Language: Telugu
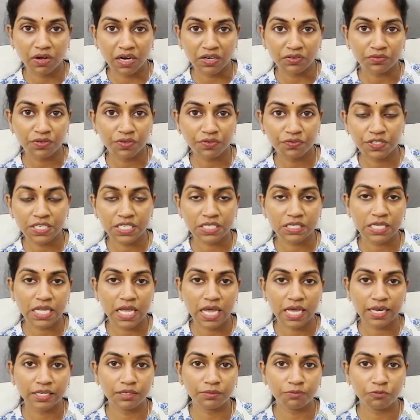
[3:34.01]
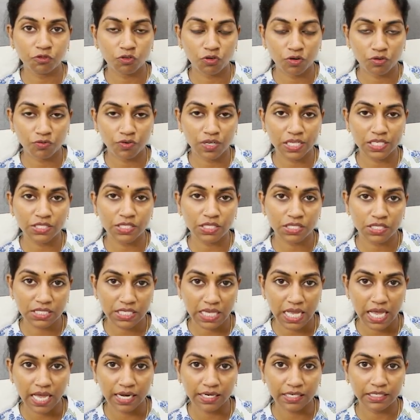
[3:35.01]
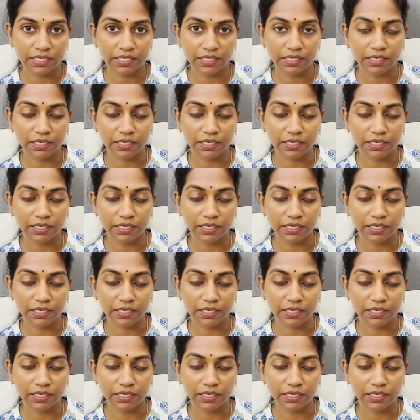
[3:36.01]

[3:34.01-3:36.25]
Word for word: వన్ ఫిఫ్టీ శారీ ఫుల్ ఫ్లెడ్జెడ్ శారీ